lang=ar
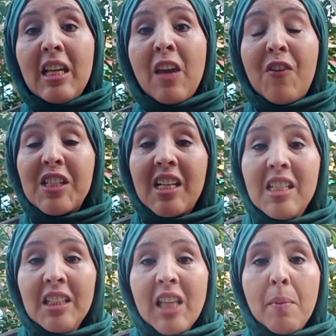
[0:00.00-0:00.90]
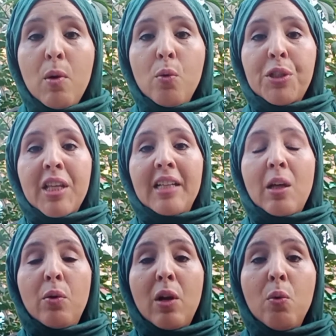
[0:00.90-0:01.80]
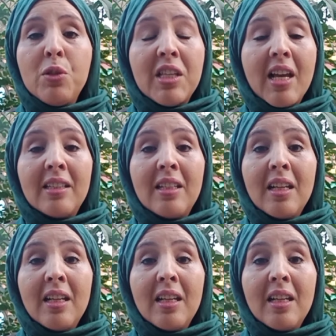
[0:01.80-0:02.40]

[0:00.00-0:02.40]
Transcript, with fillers: كيفاش غادي يحترم الاستاذه ولا الاستاذ